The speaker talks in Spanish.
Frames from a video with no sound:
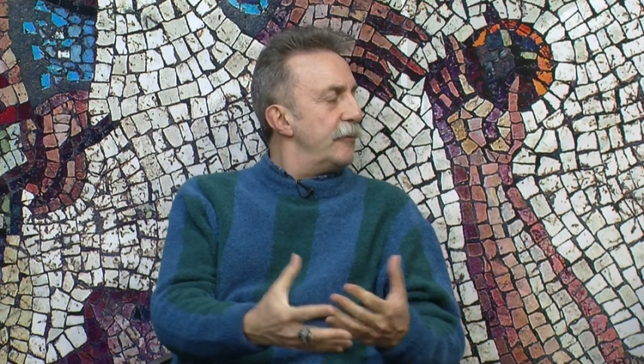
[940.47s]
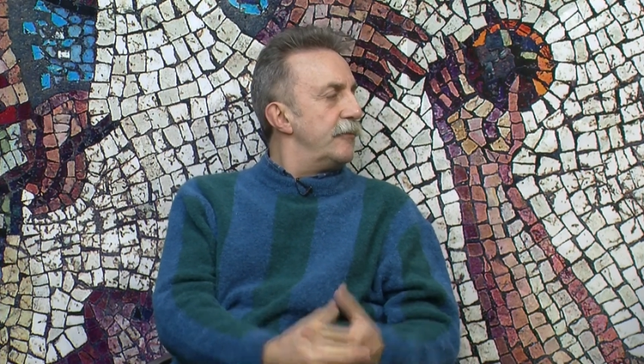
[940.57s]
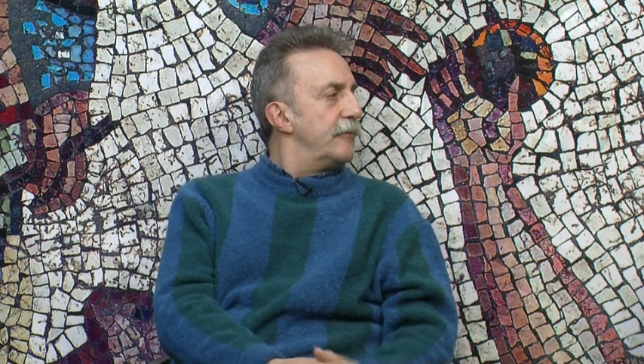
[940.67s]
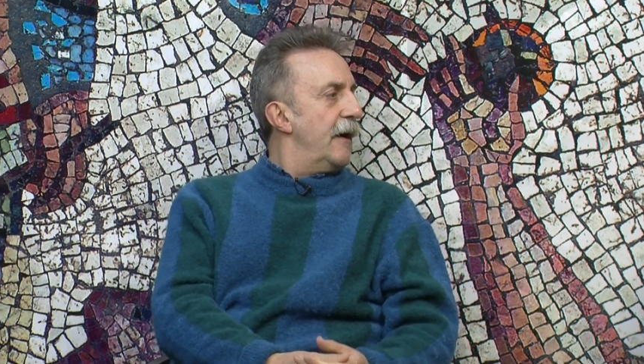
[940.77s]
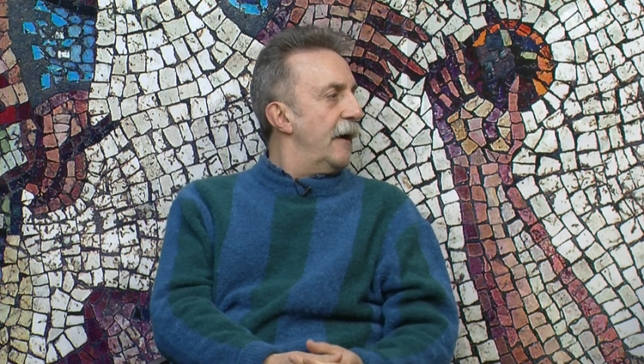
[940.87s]

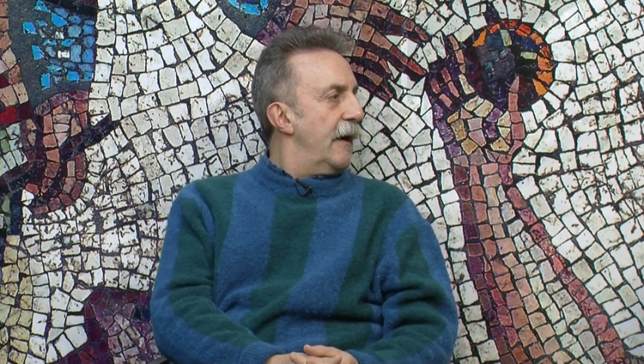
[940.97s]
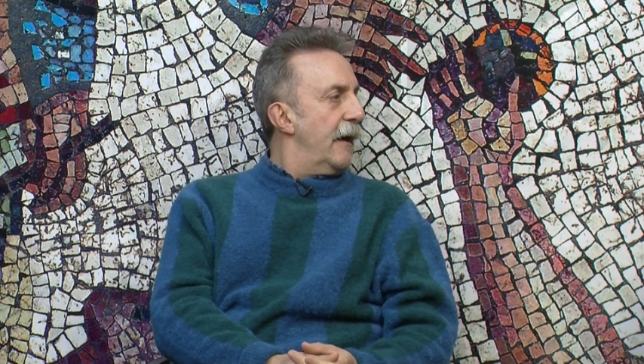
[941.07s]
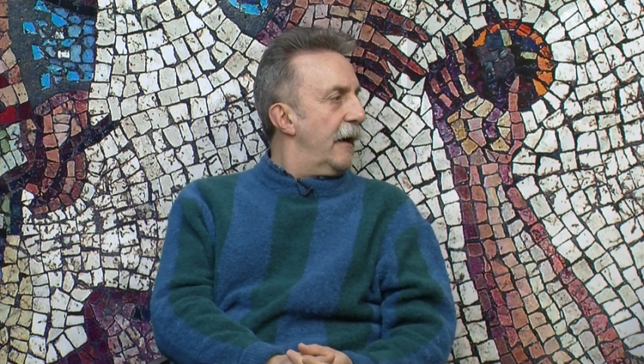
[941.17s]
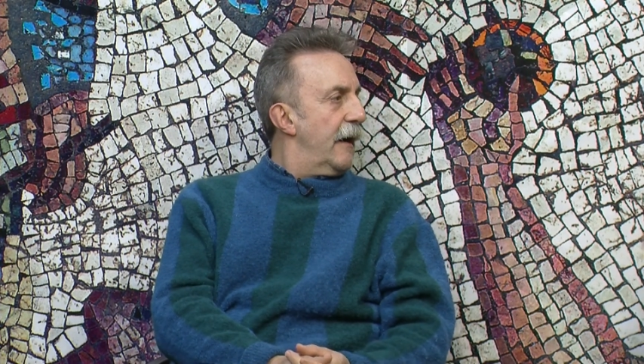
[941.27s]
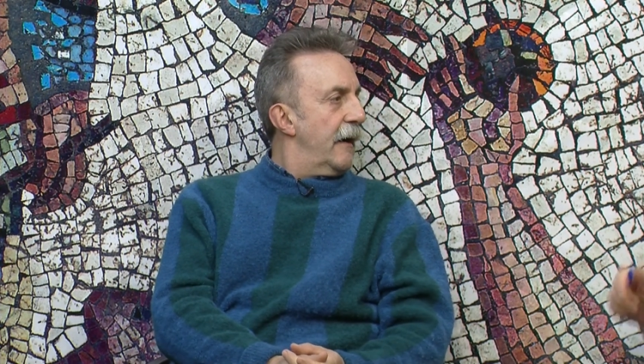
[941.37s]

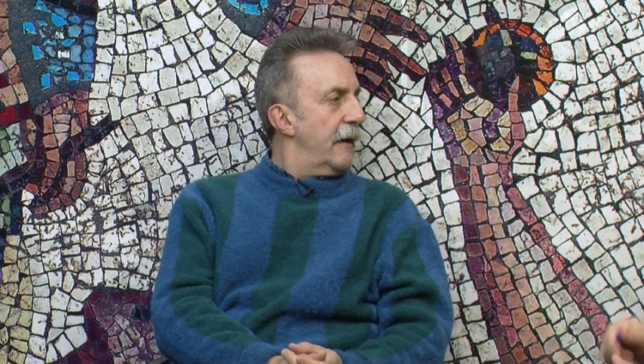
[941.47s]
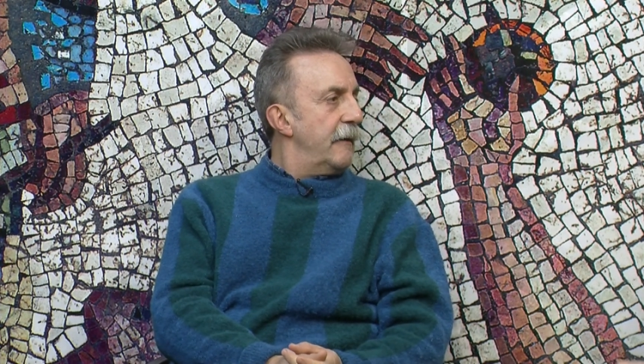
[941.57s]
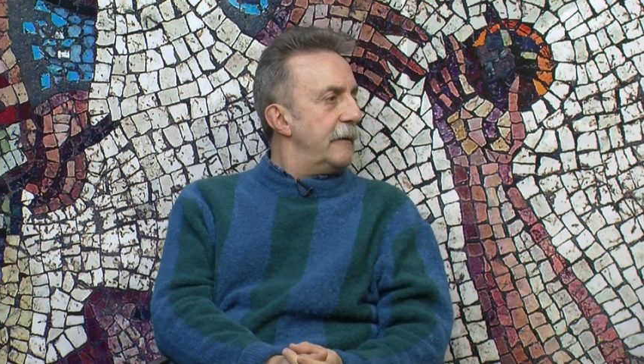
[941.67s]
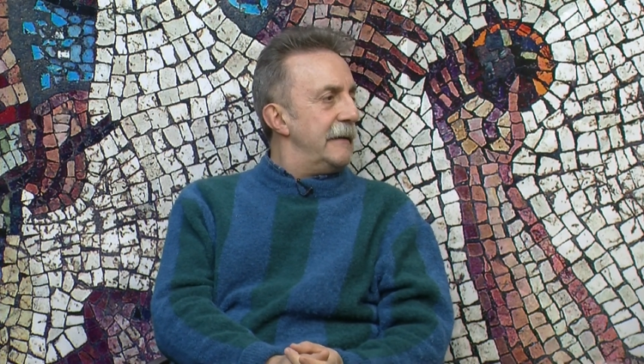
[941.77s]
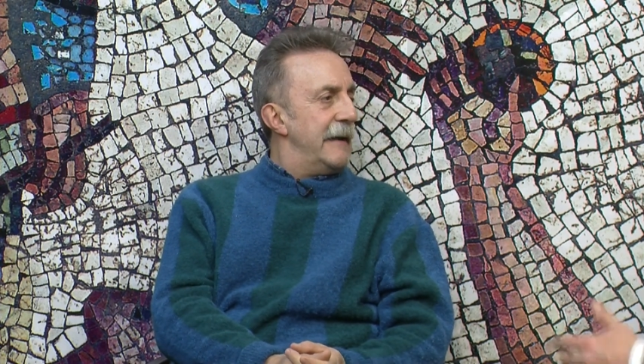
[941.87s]
conozca
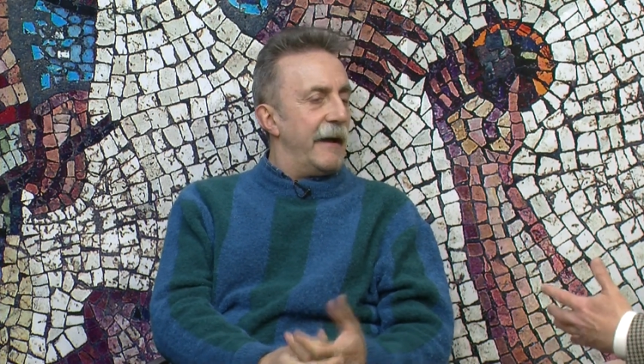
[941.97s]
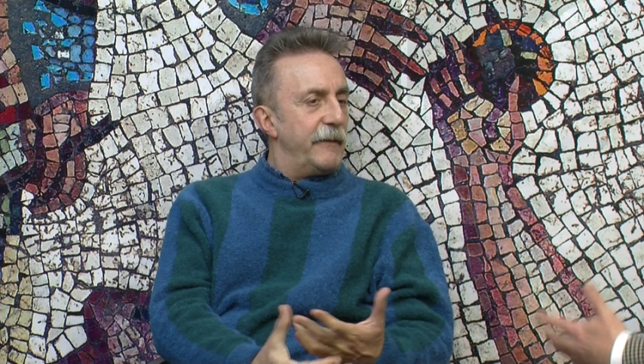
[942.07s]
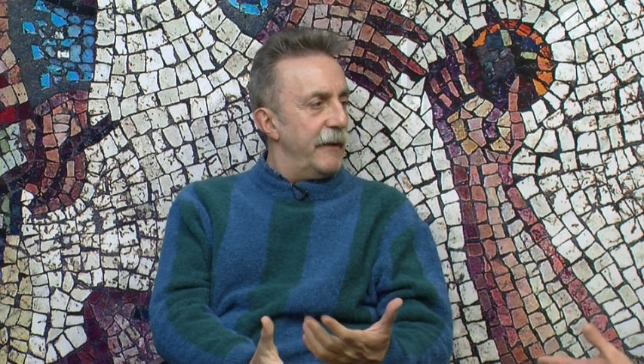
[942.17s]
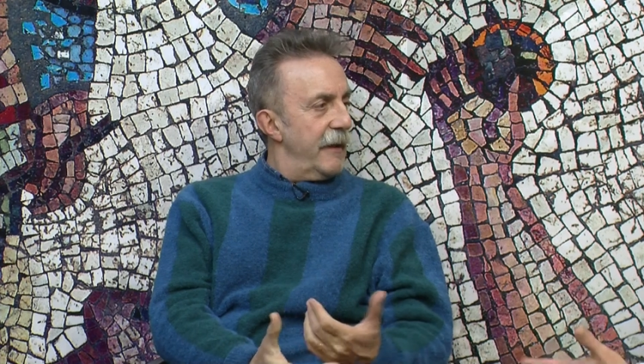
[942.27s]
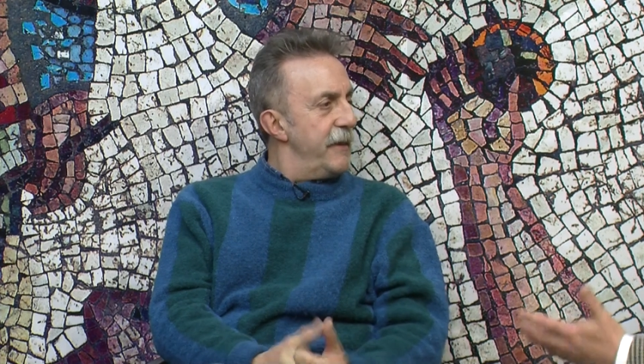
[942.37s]
la
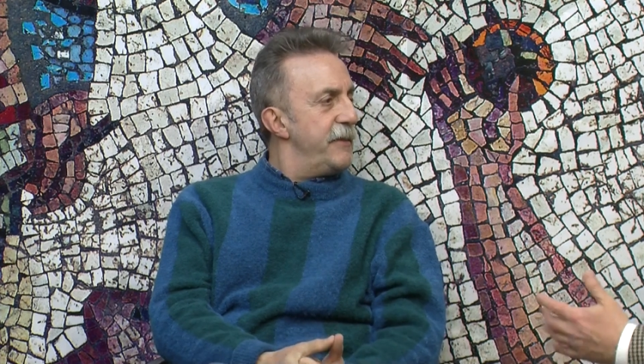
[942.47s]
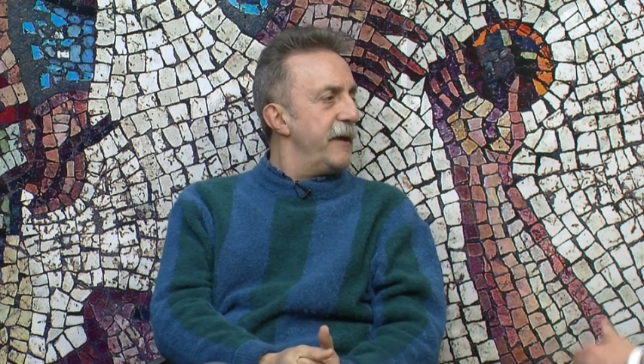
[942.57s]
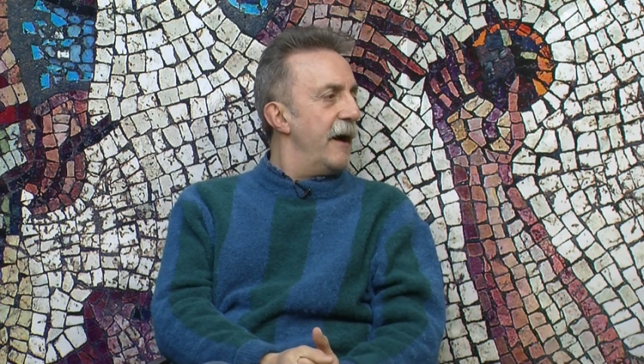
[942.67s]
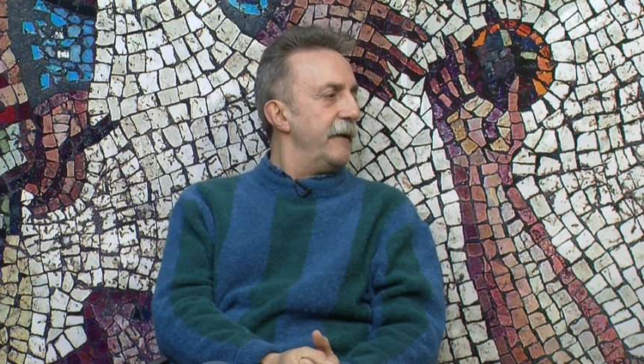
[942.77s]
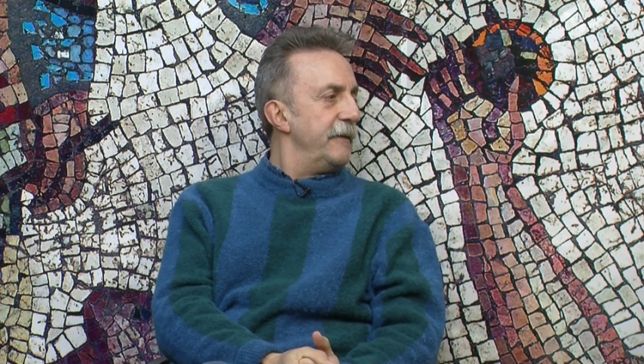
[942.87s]

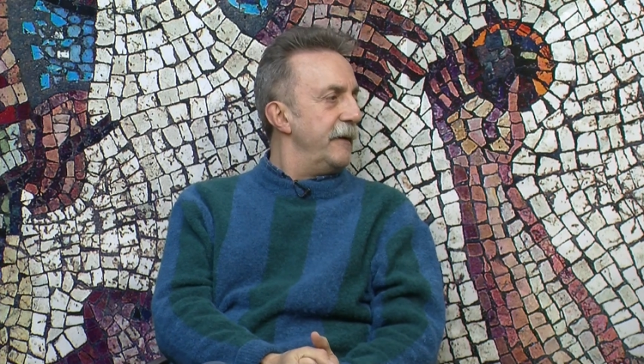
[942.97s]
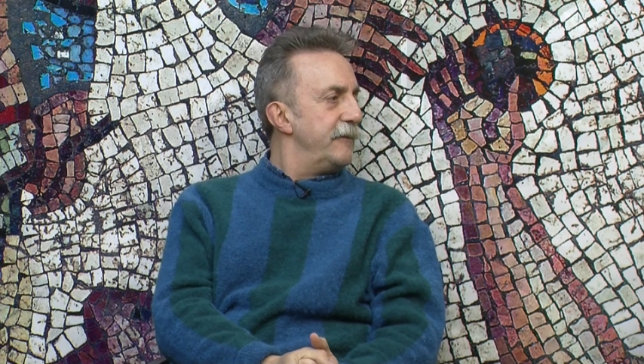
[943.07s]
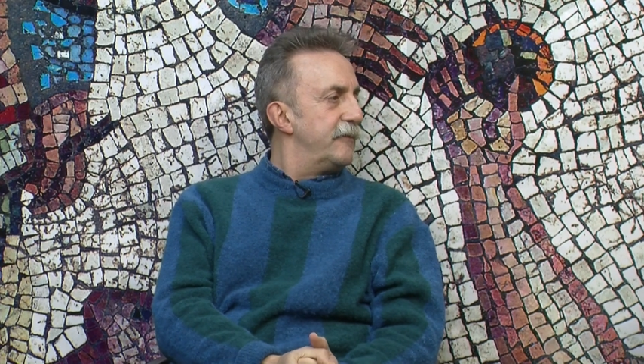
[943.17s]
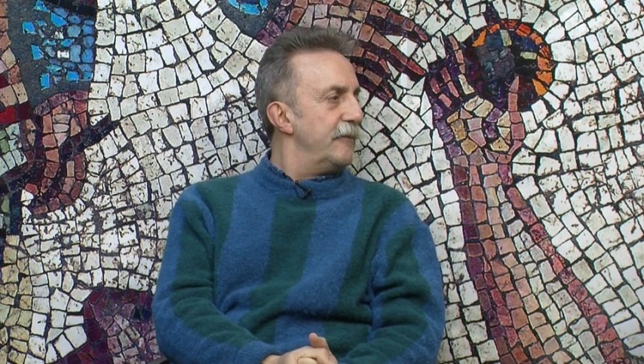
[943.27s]
excelencia. Pues